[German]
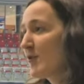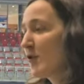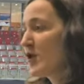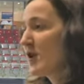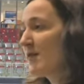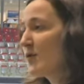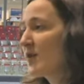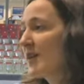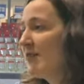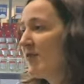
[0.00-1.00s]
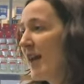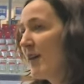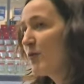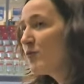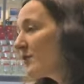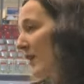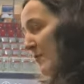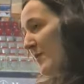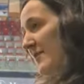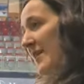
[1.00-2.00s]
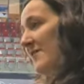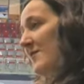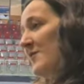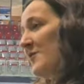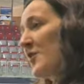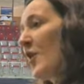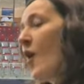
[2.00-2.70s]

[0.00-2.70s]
in Deutschland zu drehen, weil alle unglaublich nett sind.